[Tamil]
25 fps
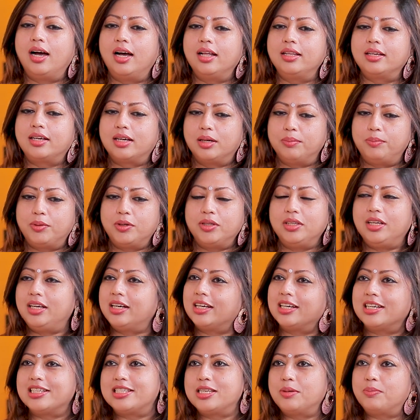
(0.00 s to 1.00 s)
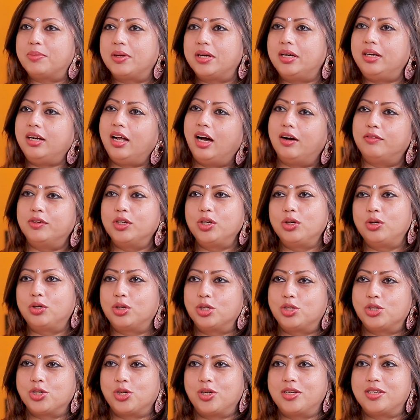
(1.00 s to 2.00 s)
அதுக்கப்புறம் தான் ராசி பலன்
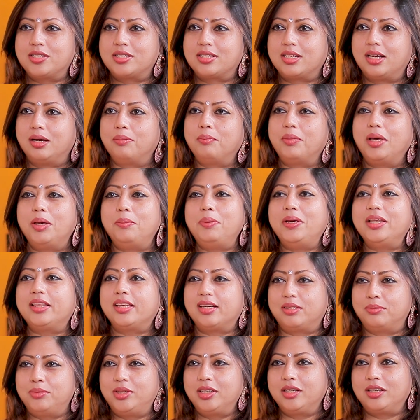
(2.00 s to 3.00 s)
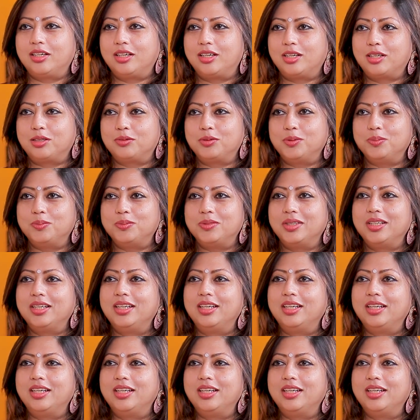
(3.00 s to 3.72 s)
அவங்களோட சாய்ஸ் தான் மேபி தமிழுக்காகவும்